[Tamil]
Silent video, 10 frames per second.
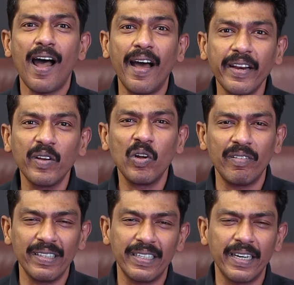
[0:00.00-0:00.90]
ஆறு கிலோ
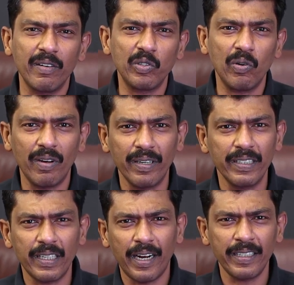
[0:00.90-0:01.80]
வந்துட்டேன்னு சொல்லுவாங்க
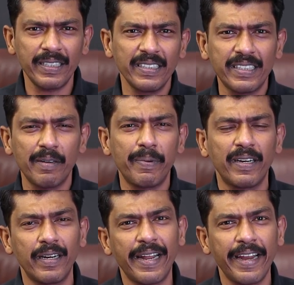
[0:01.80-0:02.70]
அது கன்சிஸ்டன்ட் பேட்டர்ன்